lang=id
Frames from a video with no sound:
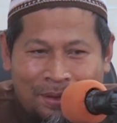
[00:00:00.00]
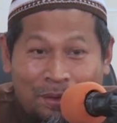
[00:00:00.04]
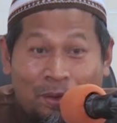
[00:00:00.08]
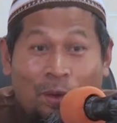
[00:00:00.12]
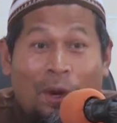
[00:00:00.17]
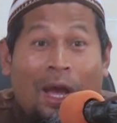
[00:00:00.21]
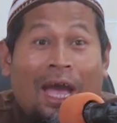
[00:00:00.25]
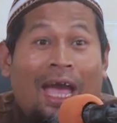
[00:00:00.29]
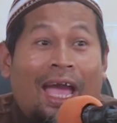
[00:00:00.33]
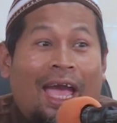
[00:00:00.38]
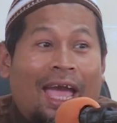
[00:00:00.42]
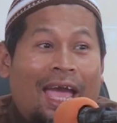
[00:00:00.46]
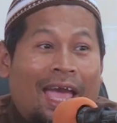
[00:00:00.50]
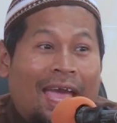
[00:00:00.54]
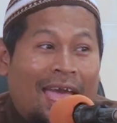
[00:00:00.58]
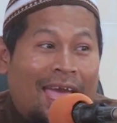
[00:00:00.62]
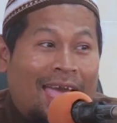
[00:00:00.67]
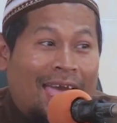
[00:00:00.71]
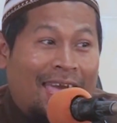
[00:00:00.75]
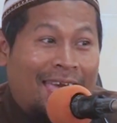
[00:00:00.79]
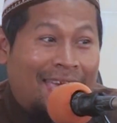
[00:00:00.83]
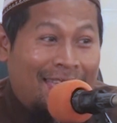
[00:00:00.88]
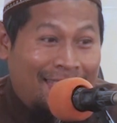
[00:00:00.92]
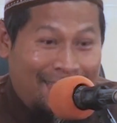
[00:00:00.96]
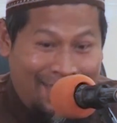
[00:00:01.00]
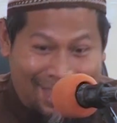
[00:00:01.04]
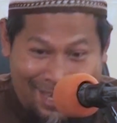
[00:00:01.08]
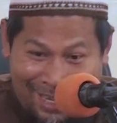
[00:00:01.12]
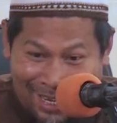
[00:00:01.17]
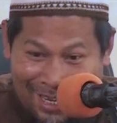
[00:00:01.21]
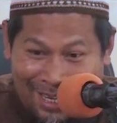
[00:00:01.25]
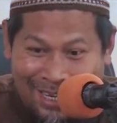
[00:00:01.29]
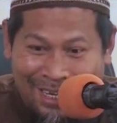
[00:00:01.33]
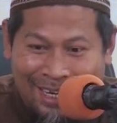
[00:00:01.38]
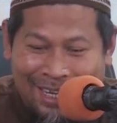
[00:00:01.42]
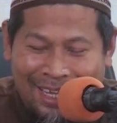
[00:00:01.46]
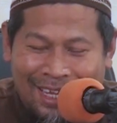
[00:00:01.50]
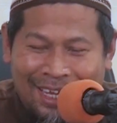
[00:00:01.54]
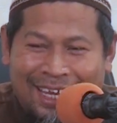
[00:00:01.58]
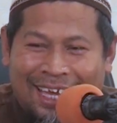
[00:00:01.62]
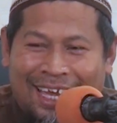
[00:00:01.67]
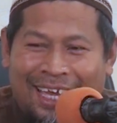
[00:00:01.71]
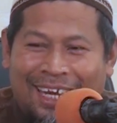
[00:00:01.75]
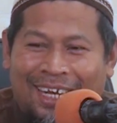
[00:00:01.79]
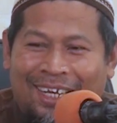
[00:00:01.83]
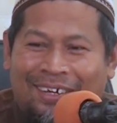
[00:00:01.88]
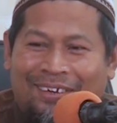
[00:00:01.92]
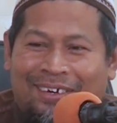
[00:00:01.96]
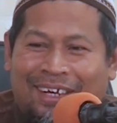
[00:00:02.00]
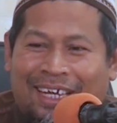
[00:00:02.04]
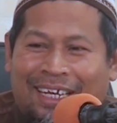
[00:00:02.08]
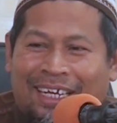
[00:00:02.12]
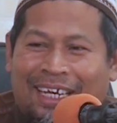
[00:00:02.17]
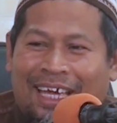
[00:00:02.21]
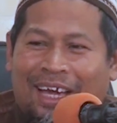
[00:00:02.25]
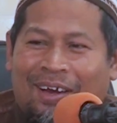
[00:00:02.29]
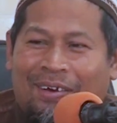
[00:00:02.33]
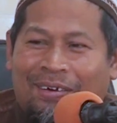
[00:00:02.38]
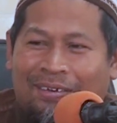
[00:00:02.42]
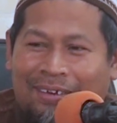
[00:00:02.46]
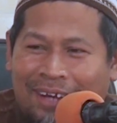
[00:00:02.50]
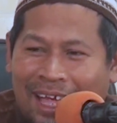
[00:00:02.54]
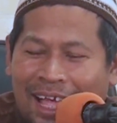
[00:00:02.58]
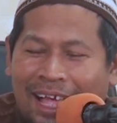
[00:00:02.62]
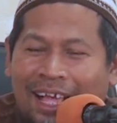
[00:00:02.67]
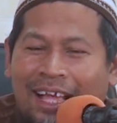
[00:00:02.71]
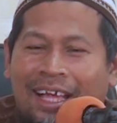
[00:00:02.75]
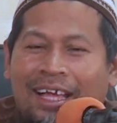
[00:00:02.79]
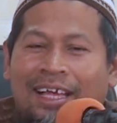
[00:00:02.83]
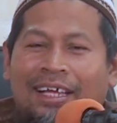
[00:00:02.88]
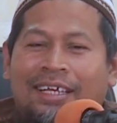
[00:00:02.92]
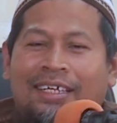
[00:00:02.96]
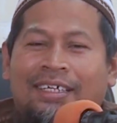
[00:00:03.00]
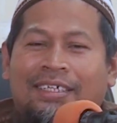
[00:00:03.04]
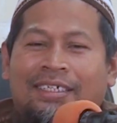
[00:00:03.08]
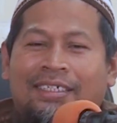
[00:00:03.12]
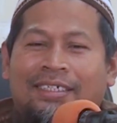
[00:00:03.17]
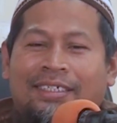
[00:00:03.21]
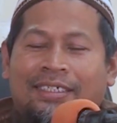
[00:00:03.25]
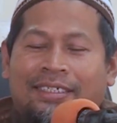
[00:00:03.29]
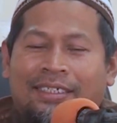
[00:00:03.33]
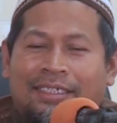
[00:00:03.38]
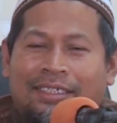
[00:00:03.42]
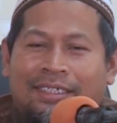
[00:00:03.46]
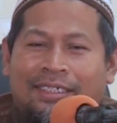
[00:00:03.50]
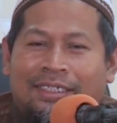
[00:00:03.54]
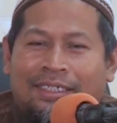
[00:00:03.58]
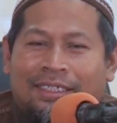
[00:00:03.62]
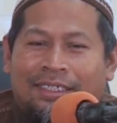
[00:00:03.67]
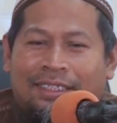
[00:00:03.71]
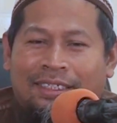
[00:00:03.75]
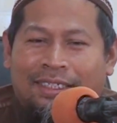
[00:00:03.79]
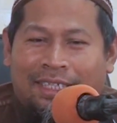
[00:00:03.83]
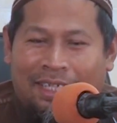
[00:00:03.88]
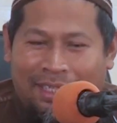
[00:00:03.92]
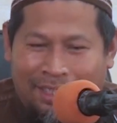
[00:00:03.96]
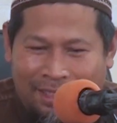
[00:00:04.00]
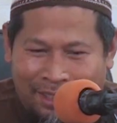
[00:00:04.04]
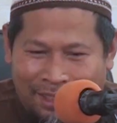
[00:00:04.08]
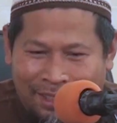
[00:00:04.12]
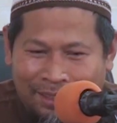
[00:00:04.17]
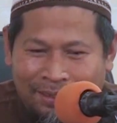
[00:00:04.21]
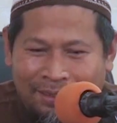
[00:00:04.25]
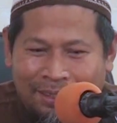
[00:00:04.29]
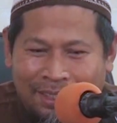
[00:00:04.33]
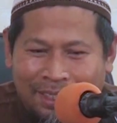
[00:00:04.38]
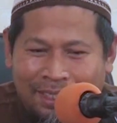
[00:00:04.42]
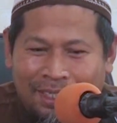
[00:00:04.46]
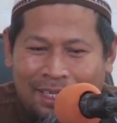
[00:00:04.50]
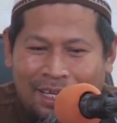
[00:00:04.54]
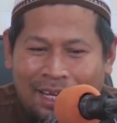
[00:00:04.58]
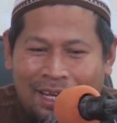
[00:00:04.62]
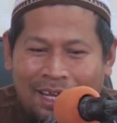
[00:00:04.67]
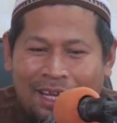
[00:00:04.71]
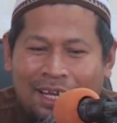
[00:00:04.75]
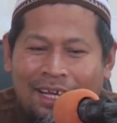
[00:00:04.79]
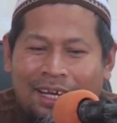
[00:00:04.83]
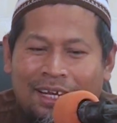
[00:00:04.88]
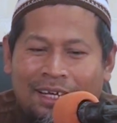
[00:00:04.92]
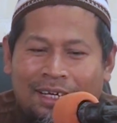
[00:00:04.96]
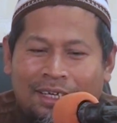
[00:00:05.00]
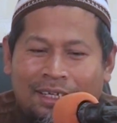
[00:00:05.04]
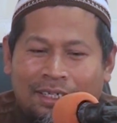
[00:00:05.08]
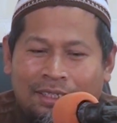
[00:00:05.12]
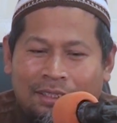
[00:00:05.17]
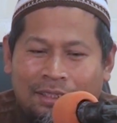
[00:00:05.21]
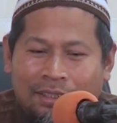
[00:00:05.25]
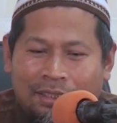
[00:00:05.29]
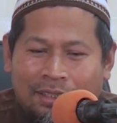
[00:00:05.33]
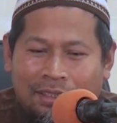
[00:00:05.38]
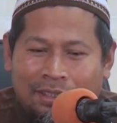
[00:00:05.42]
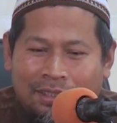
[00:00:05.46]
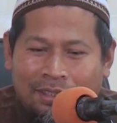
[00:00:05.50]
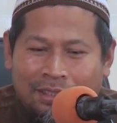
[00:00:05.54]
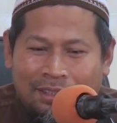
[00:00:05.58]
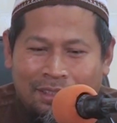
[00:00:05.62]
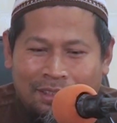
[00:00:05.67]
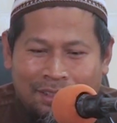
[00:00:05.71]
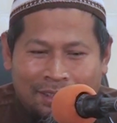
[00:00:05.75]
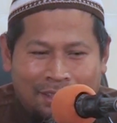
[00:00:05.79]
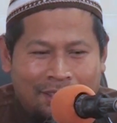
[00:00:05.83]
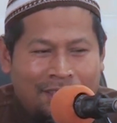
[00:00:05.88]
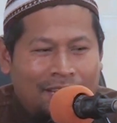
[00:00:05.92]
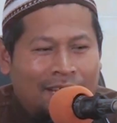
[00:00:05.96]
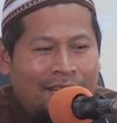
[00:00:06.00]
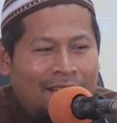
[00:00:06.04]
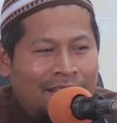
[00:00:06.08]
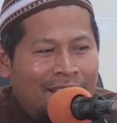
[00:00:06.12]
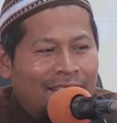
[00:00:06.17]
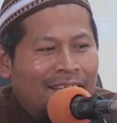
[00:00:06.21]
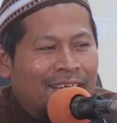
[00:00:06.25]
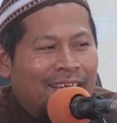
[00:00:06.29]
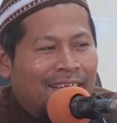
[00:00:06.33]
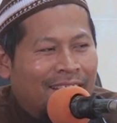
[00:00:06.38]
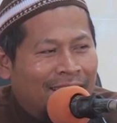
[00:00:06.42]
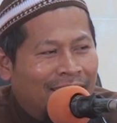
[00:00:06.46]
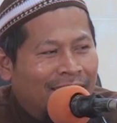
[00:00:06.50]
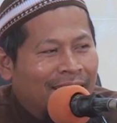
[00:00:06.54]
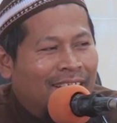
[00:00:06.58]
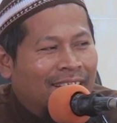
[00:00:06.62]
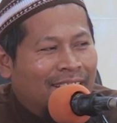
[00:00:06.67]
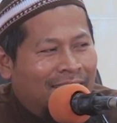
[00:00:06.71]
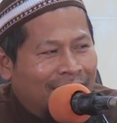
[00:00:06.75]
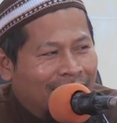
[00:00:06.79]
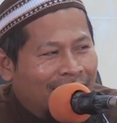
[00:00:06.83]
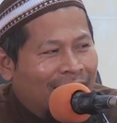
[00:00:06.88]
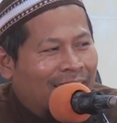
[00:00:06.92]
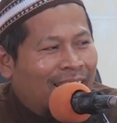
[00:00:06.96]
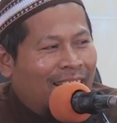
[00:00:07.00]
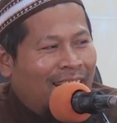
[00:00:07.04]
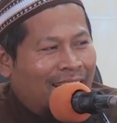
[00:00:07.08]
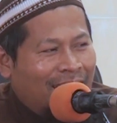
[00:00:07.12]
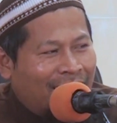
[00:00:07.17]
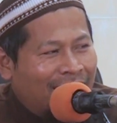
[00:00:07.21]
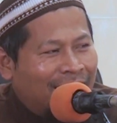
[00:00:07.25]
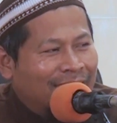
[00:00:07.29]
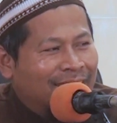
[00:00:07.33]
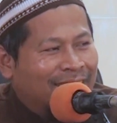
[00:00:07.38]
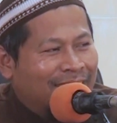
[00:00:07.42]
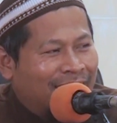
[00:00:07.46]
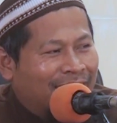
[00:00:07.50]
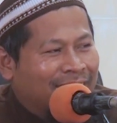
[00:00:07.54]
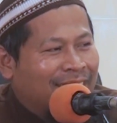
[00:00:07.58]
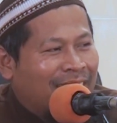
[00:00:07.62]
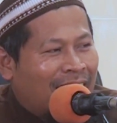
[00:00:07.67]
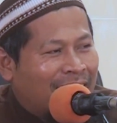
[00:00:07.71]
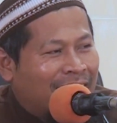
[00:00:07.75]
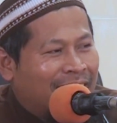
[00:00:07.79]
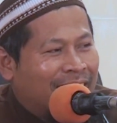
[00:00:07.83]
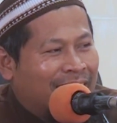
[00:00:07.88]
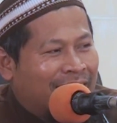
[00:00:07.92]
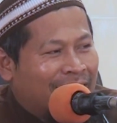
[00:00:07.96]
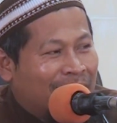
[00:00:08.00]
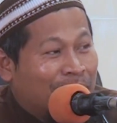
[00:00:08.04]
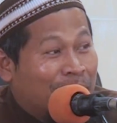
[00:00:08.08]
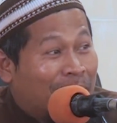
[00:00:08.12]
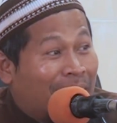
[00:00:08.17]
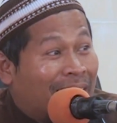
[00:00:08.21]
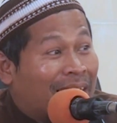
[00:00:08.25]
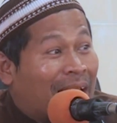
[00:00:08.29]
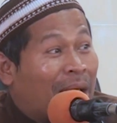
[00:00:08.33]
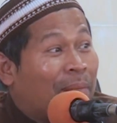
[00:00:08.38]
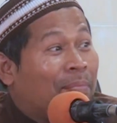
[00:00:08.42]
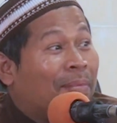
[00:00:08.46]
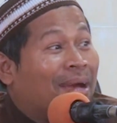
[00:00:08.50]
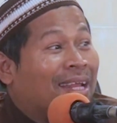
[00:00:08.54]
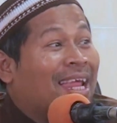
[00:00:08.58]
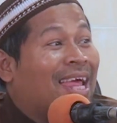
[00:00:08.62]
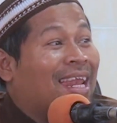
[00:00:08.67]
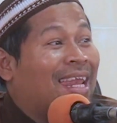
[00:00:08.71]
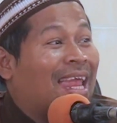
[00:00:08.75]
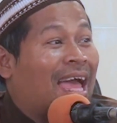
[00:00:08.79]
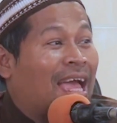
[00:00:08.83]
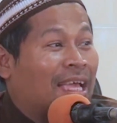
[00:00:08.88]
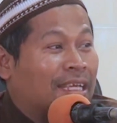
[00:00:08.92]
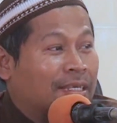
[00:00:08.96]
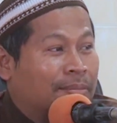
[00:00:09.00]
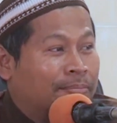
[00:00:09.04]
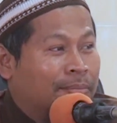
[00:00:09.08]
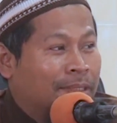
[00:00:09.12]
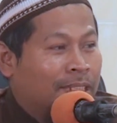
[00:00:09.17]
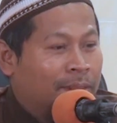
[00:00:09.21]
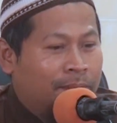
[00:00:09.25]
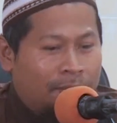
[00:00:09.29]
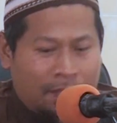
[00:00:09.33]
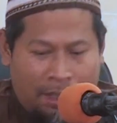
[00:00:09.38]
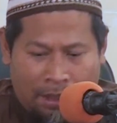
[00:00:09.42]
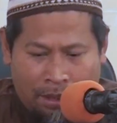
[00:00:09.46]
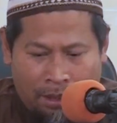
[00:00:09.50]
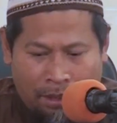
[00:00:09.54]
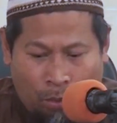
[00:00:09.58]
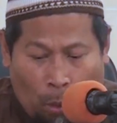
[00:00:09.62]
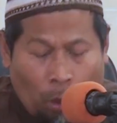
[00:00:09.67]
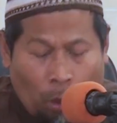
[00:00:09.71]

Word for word: Wah ini kalau kena orang tentu dia ya akan tersakiti marah-marah lah minimal.